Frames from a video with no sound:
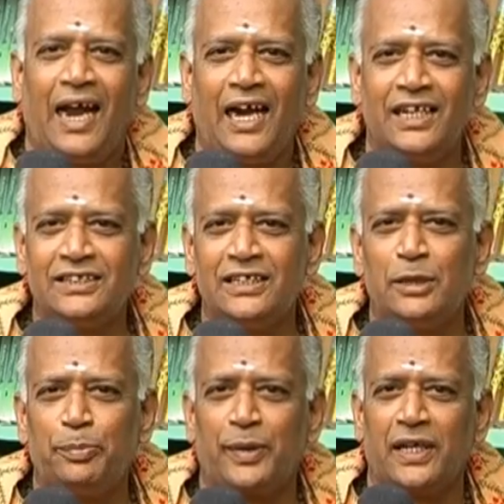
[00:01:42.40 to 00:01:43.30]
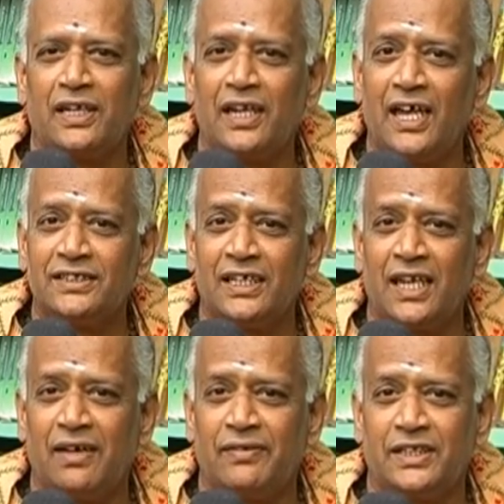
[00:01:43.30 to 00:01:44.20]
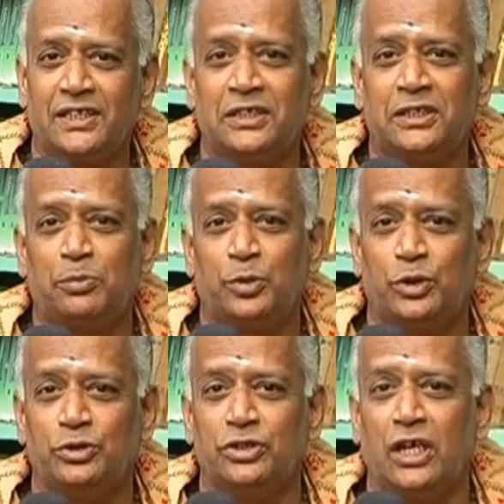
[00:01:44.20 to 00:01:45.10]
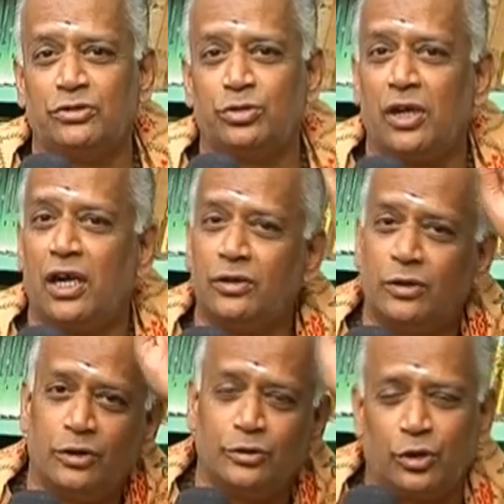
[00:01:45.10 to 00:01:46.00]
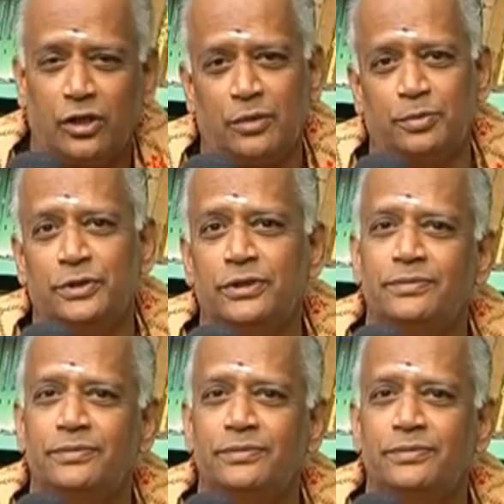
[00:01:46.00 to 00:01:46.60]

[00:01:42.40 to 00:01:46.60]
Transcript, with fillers: அடுத்தது பிரகலாதனாக வருகின்ற பொழுது அசுராலோடு தொடர்பு